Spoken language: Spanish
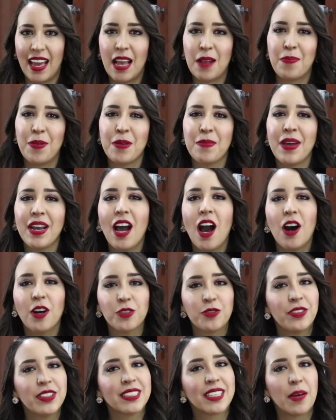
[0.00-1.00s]
El primer
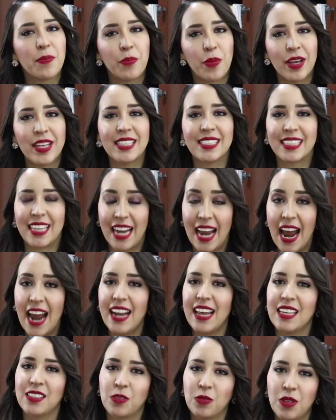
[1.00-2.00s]
outfit que puedes
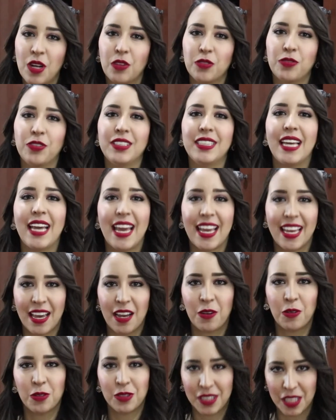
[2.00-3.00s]
crear es un outfit
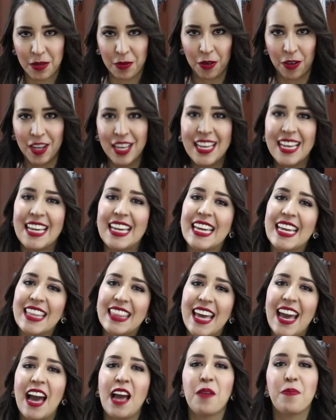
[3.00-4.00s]
ejecutivo,
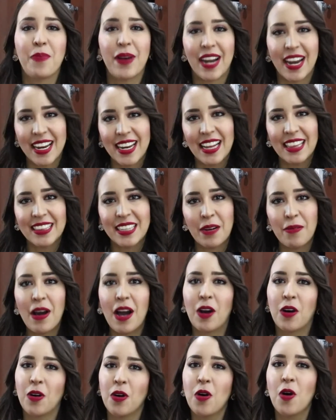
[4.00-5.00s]
ideal para ir al
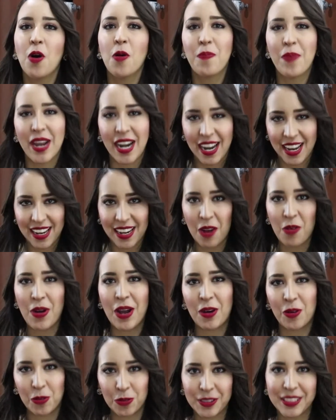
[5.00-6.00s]
trabajo o para ir a
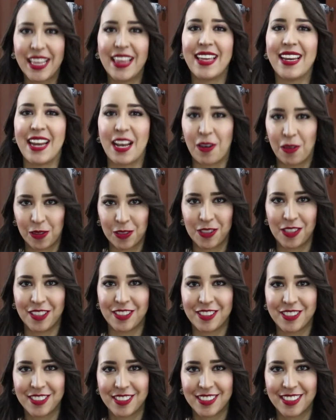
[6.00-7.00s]
una junta de
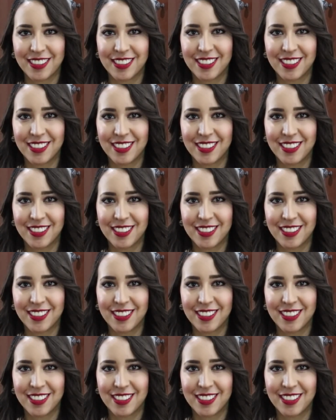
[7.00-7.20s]
negocios.